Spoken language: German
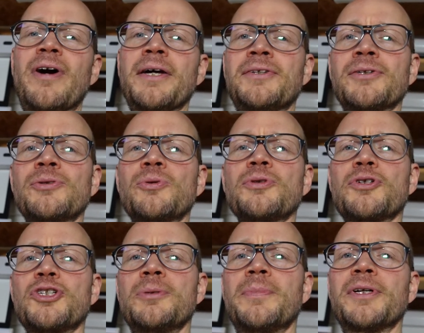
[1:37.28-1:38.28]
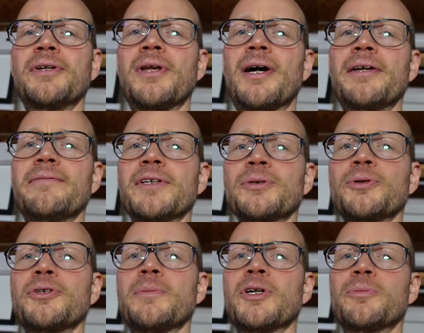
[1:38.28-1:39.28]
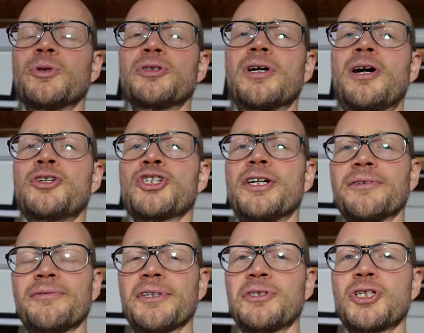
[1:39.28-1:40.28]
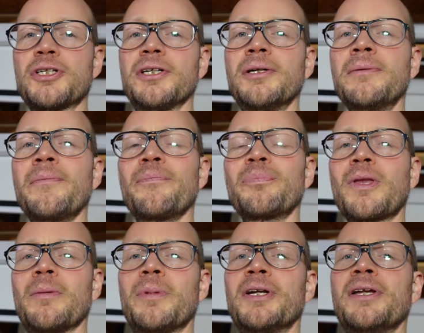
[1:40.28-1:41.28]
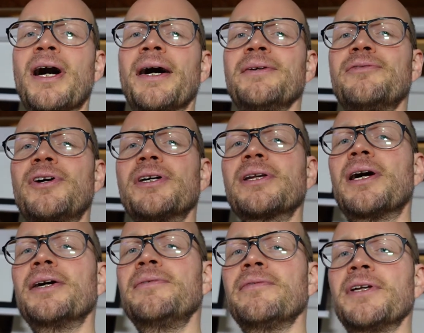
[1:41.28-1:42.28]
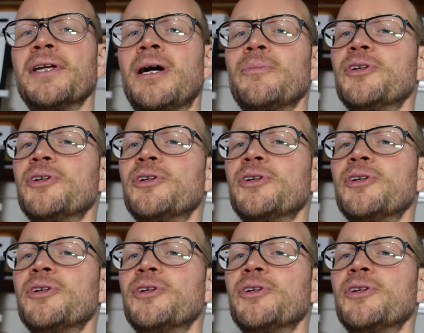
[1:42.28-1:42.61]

weiteren Unterschied bei den Leinwänden könnt ihr bei der Montageart feststellen. Bei den einfachen Leinwänden haben wir